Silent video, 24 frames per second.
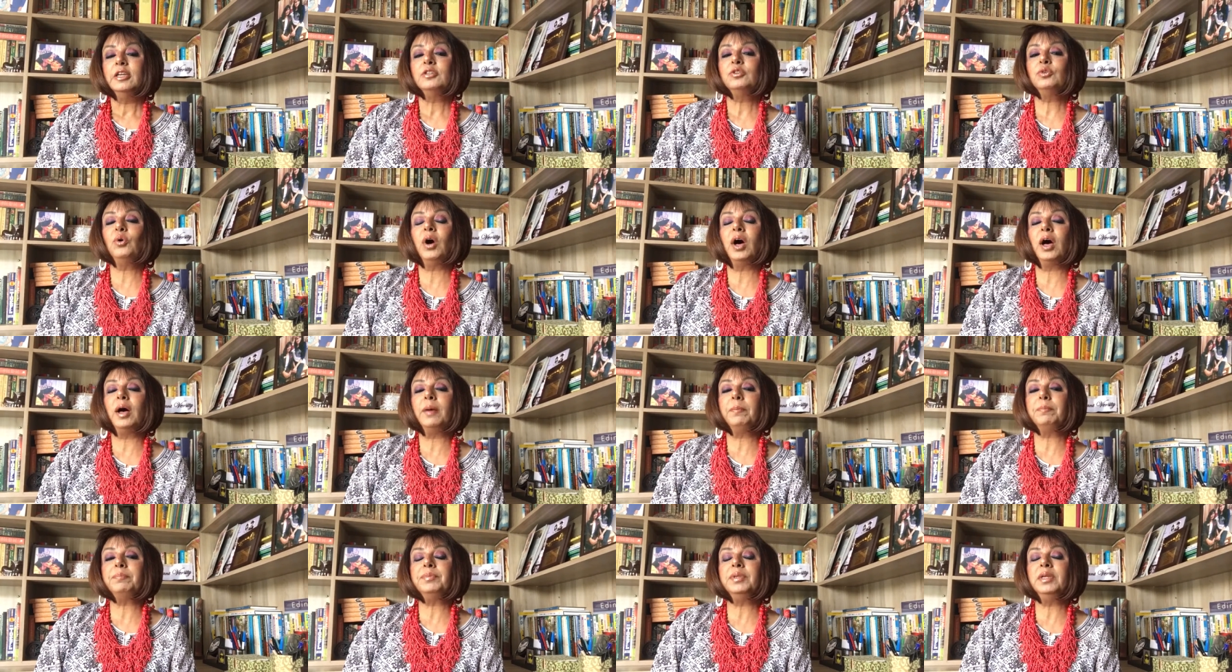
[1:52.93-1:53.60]
तो
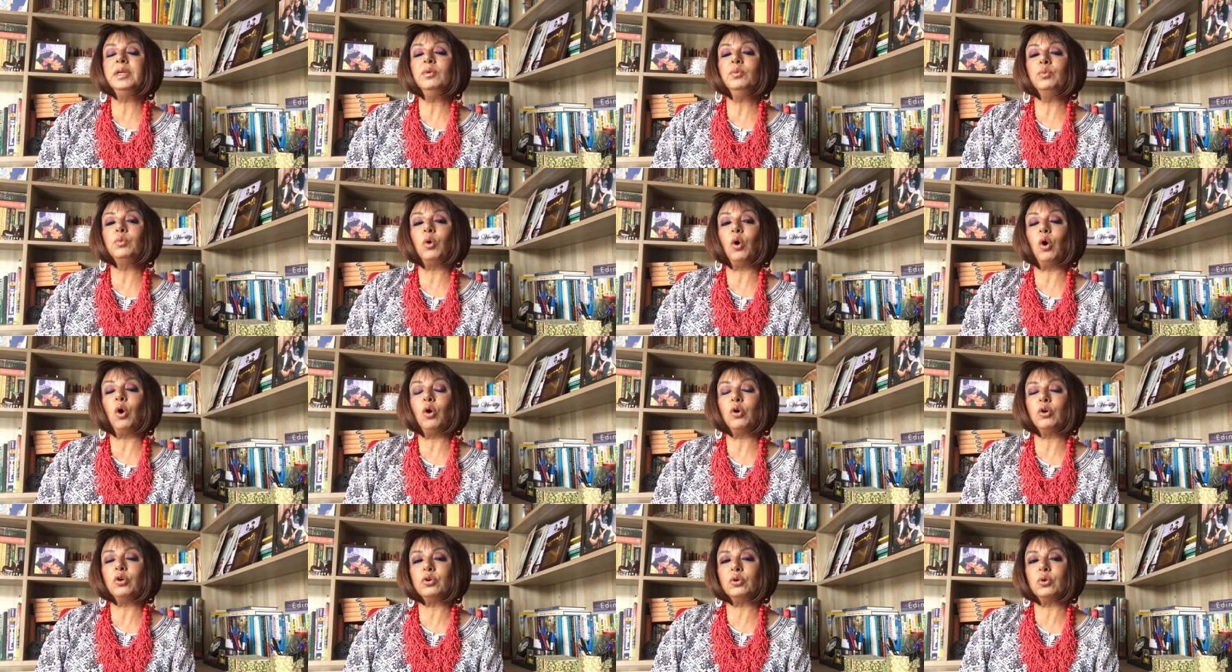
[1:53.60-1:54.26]
अपनी
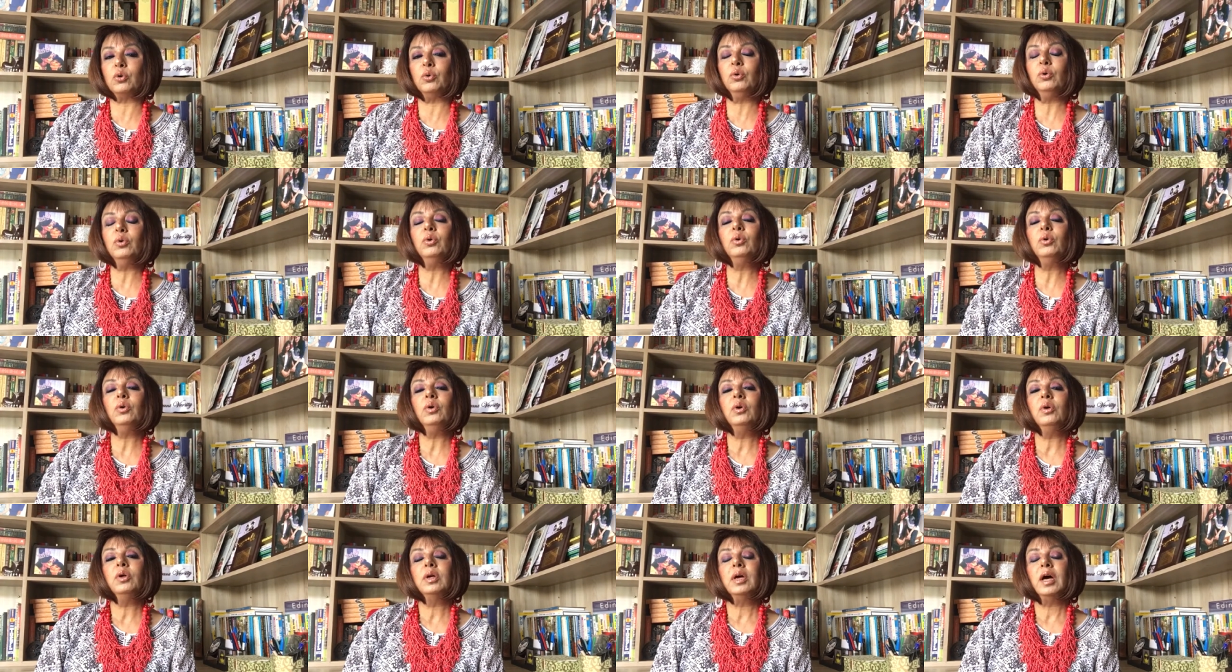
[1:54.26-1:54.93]
वॉक को
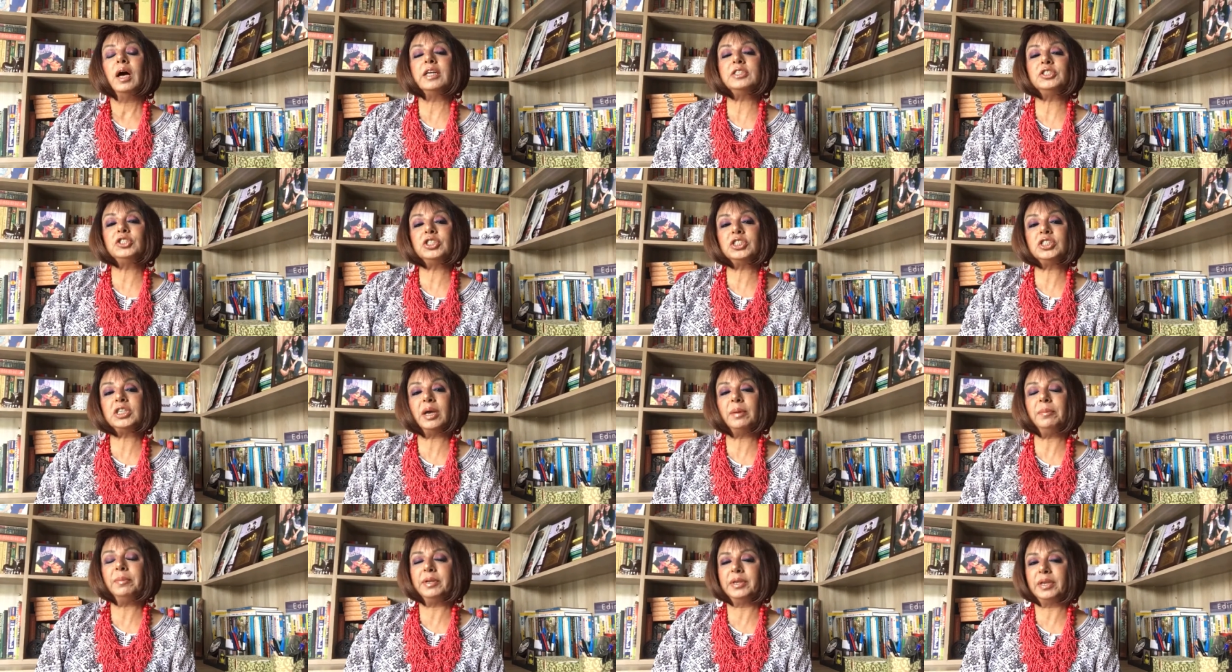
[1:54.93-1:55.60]

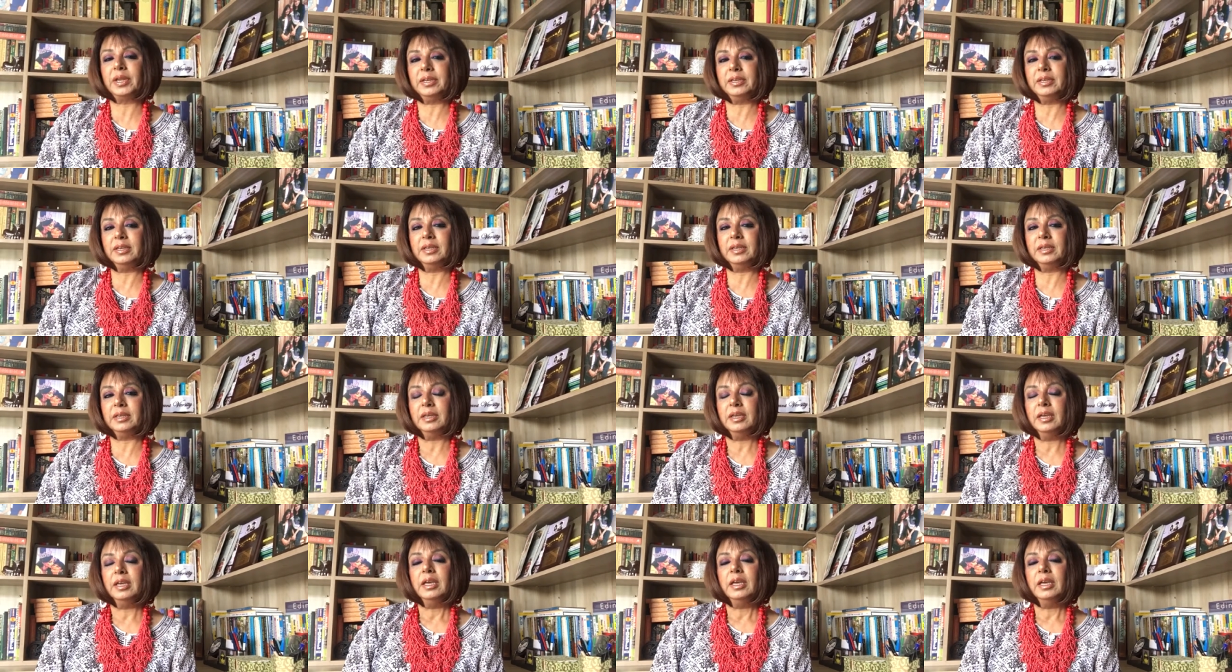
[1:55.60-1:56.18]
अच्छा बनाइए